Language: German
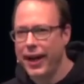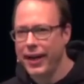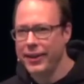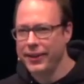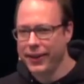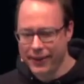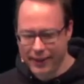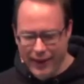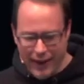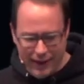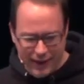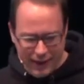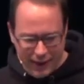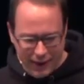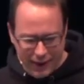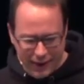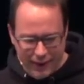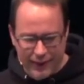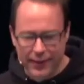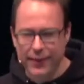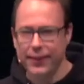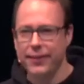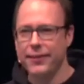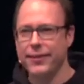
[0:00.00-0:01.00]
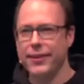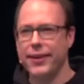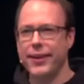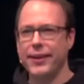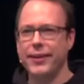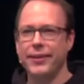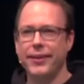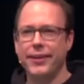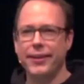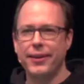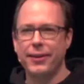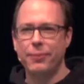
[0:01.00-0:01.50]
André kann leider nicht hier
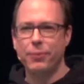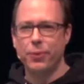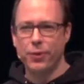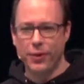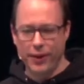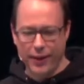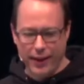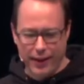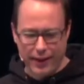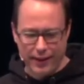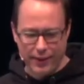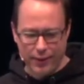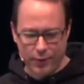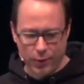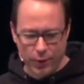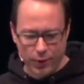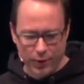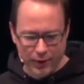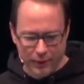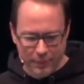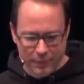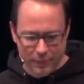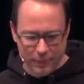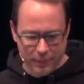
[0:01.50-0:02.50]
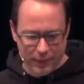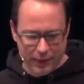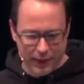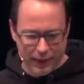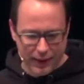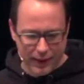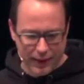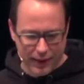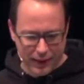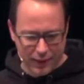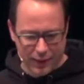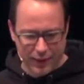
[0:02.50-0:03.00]
sein, der muss sich gerade sonnen,
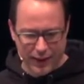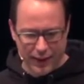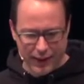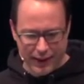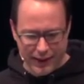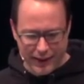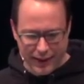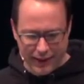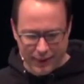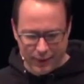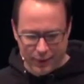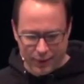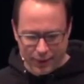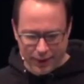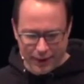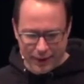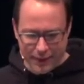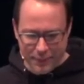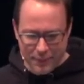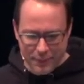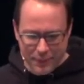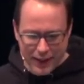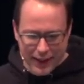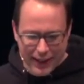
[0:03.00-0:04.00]
also in der richtigen Sonne.